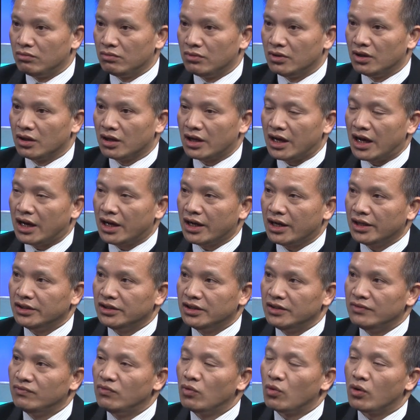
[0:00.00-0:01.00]
ở các cái
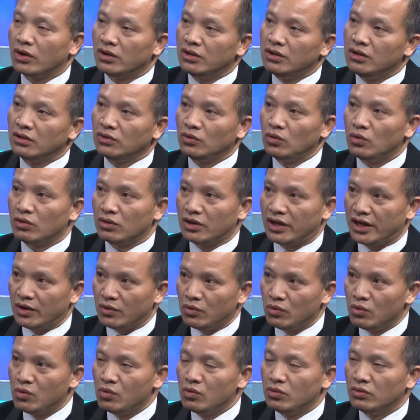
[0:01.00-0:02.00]
chính phủ các nước thuộc
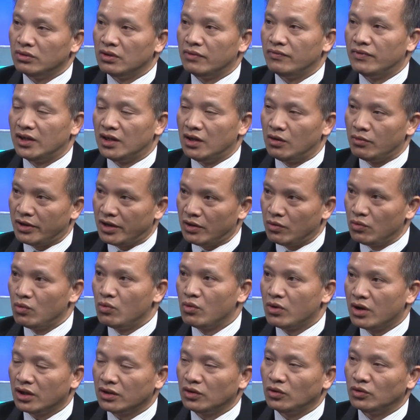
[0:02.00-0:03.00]
EU rồi vận động
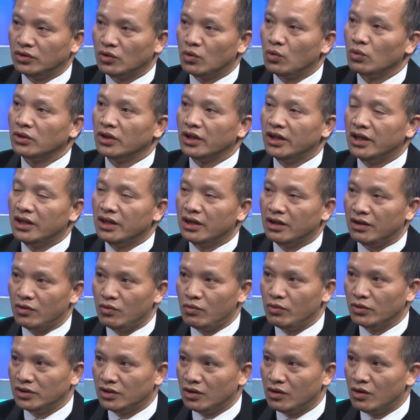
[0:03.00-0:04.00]
EU các tổ chức quốc tế ở
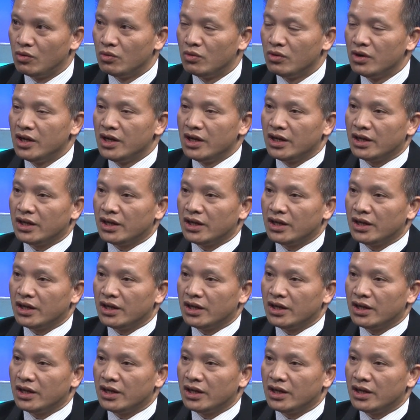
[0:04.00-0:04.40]
khu vực châu Âu